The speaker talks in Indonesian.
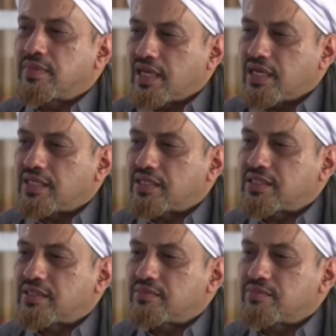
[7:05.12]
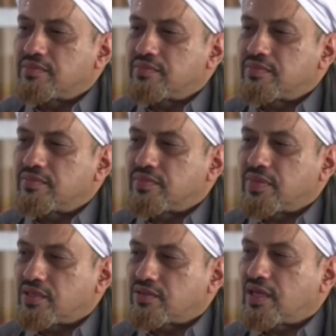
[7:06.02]
menangis
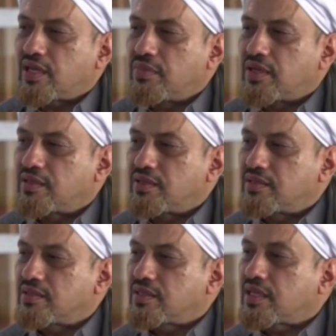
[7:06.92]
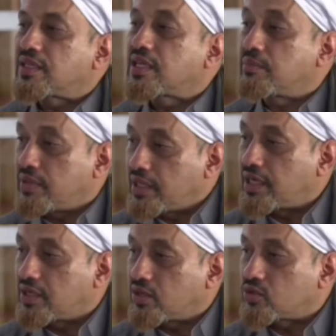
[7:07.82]
para sahabat ketika
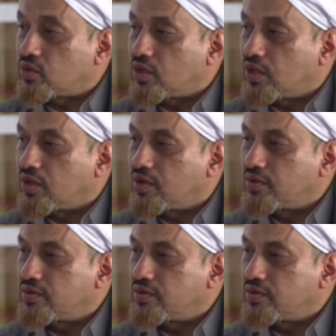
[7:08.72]
meninggalnya Rasulullah